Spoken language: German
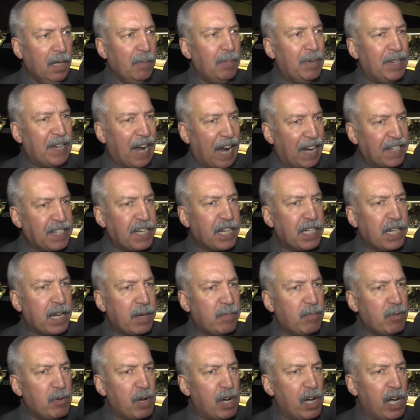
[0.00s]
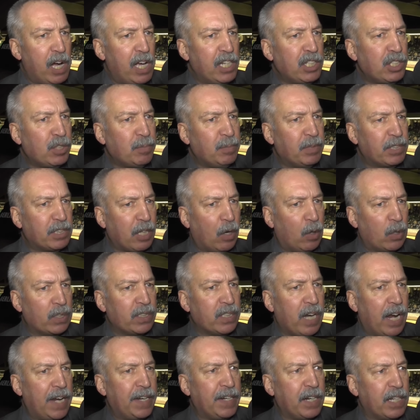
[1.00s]
Bin angenehm überrascht mit
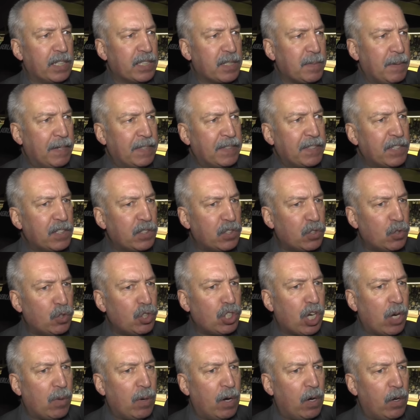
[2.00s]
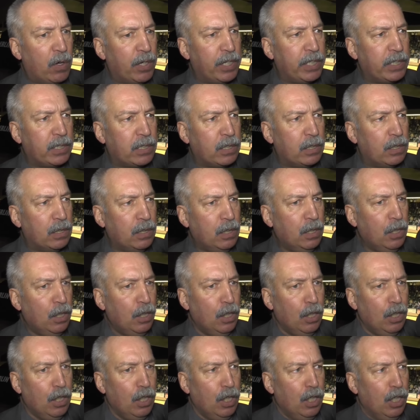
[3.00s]
1120 Zuschauer heute
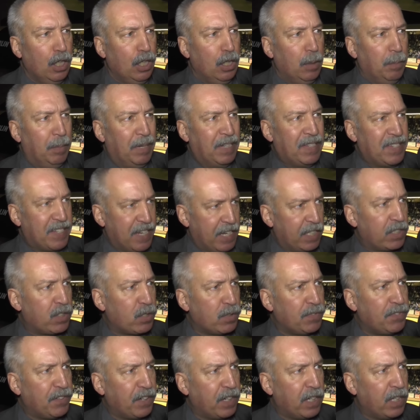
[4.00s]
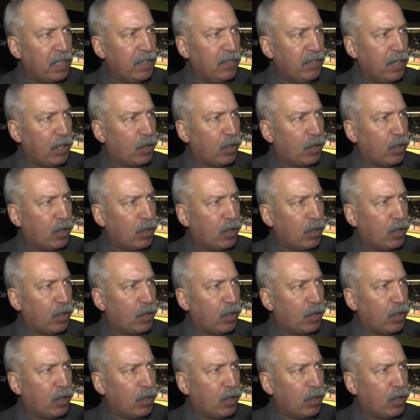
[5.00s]
bin sehr zufrieden.